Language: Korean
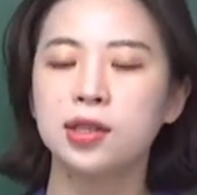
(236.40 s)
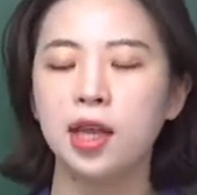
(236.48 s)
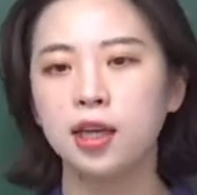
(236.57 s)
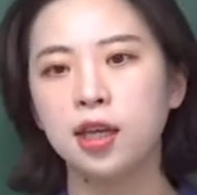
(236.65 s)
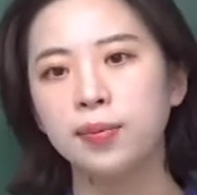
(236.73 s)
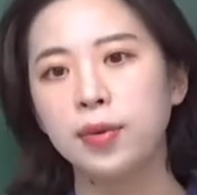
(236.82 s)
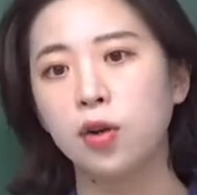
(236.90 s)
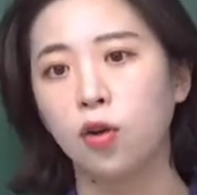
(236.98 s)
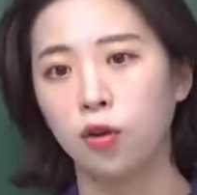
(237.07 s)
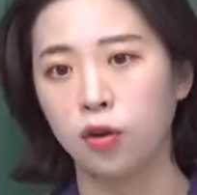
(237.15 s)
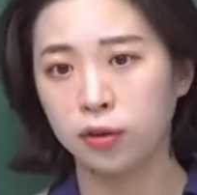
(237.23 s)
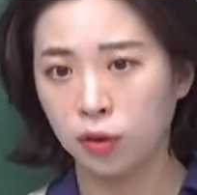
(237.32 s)
세금을
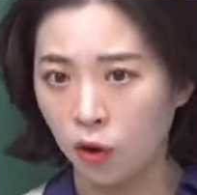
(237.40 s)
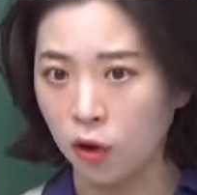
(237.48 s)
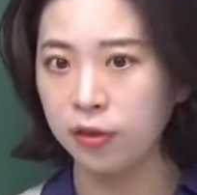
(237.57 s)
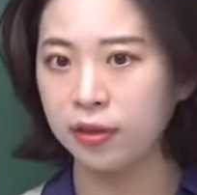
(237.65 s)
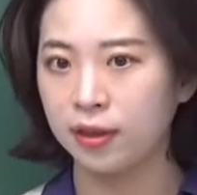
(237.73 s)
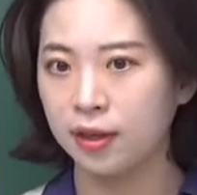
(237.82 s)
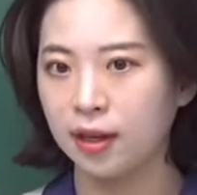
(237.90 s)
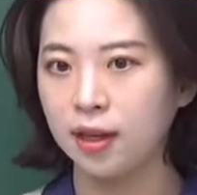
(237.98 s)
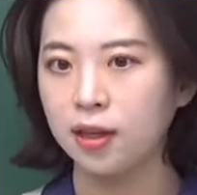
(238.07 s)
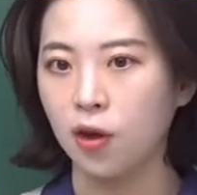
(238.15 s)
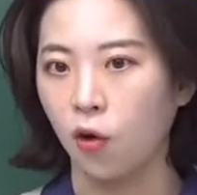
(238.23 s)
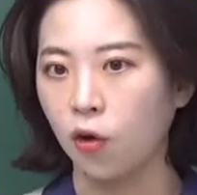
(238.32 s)
걸어,
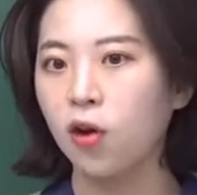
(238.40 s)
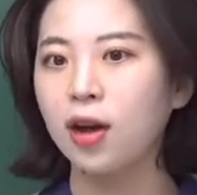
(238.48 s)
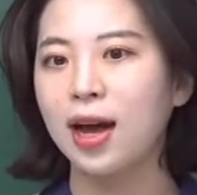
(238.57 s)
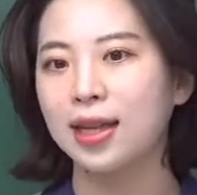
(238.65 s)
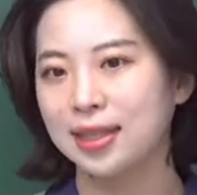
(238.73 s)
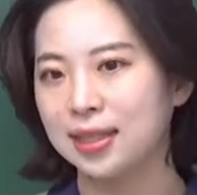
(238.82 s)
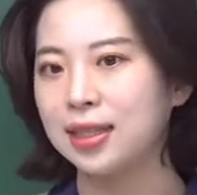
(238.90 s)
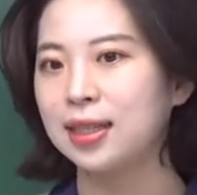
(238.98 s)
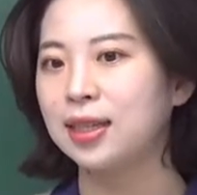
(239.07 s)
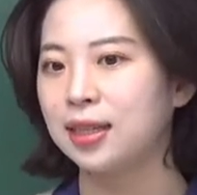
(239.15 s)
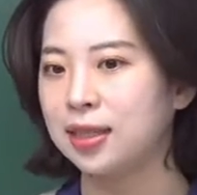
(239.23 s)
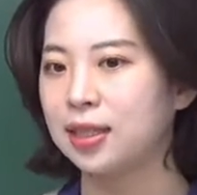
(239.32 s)
걷는 여러
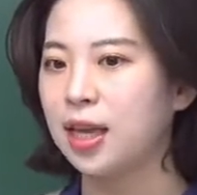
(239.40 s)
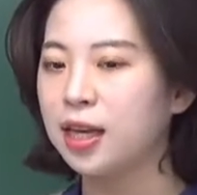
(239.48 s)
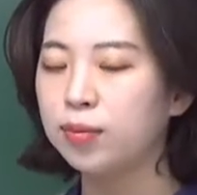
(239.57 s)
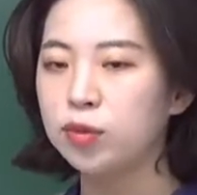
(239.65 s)
가지 이제 세금